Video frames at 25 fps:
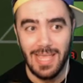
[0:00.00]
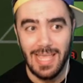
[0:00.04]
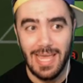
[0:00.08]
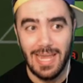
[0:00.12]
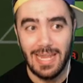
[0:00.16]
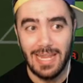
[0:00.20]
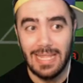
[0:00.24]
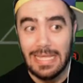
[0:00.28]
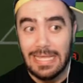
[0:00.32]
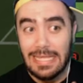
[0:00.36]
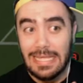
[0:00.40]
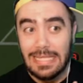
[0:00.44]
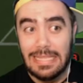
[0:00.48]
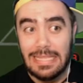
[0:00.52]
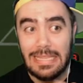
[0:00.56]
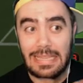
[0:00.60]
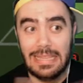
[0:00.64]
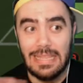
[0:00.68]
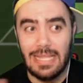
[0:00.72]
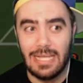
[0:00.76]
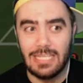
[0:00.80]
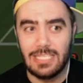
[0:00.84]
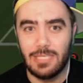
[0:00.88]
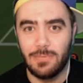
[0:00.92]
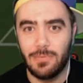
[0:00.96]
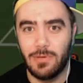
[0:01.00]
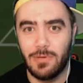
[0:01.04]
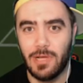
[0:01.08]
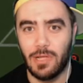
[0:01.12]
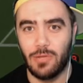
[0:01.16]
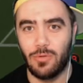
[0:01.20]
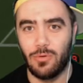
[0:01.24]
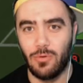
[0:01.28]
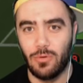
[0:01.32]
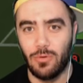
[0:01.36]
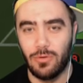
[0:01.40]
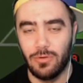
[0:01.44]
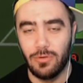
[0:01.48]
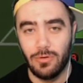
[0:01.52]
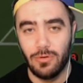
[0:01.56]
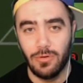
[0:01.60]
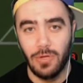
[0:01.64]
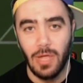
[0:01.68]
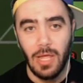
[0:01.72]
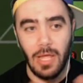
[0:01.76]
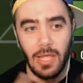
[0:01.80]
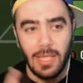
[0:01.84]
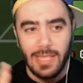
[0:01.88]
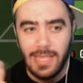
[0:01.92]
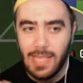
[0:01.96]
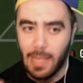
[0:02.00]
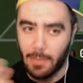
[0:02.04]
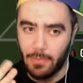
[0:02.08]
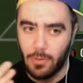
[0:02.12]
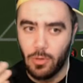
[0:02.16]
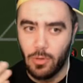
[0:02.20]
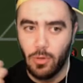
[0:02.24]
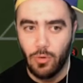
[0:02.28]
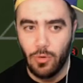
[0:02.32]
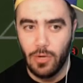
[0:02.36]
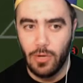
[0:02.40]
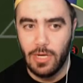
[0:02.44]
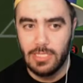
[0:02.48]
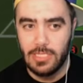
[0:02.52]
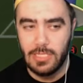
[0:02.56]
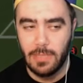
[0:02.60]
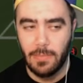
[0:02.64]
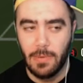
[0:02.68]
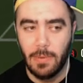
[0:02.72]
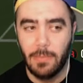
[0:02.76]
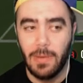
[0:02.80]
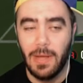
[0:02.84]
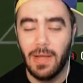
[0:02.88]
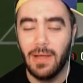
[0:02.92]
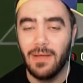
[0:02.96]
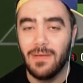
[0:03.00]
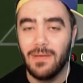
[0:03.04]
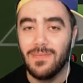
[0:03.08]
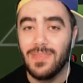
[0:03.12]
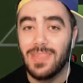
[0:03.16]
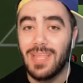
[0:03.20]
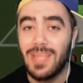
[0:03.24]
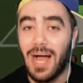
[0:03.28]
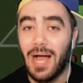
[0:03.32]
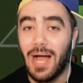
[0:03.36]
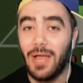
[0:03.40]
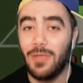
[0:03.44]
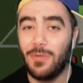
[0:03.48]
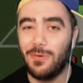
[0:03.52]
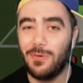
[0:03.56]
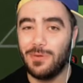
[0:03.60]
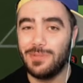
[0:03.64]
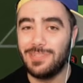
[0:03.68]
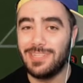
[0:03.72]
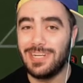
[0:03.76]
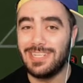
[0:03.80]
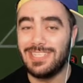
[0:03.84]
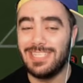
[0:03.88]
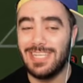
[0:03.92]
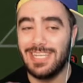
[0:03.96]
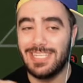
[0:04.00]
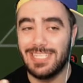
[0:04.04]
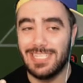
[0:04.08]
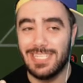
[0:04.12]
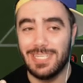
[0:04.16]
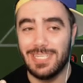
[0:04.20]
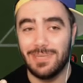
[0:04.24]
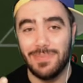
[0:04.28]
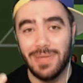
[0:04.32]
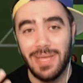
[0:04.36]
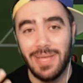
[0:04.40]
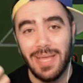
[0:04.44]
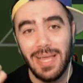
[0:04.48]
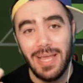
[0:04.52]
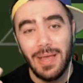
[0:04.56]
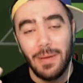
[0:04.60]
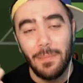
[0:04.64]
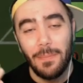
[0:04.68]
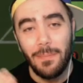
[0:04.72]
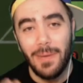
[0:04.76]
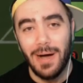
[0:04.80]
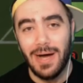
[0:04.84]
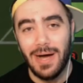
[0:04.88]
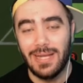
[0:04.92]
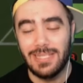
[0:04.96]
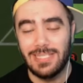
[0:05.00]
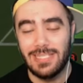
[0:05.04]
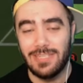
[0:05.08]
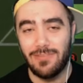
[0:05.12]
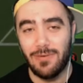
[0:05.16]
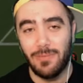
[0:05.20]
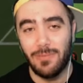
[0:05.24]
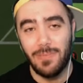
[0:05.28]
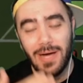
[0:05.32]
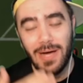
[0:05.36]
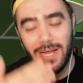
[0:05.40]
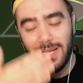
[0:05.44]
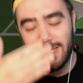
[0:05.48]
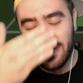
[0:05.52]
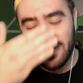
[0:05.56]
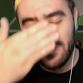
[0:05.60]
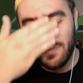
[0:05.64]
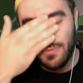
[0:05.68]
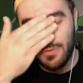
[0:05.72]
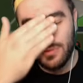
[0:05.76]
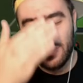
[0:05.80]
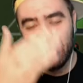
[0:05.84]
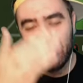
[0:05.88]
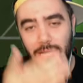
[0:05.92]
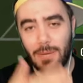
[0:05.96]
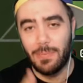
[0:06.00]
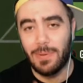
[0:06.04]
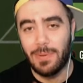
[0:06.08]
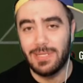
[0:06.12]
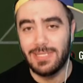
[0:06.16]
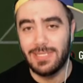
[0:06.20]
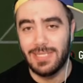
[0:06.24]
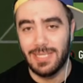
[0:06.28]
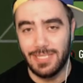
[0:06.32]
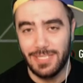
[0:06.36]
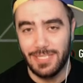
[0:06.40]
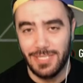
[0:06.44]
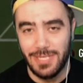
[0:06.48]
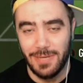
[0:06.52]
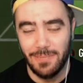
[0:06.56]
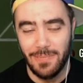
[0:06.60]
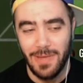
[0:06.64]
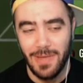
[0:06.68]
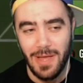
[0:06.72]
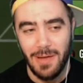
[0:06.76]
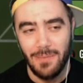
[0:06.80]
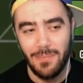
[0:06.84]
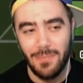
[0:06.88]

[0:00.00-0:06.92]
Yani nasıl bir kadro olduğunu tabii ki göreceğim ama hangi oyuncuları seçtiğimi maalesef maalesef gözü kapalı seçeceğim.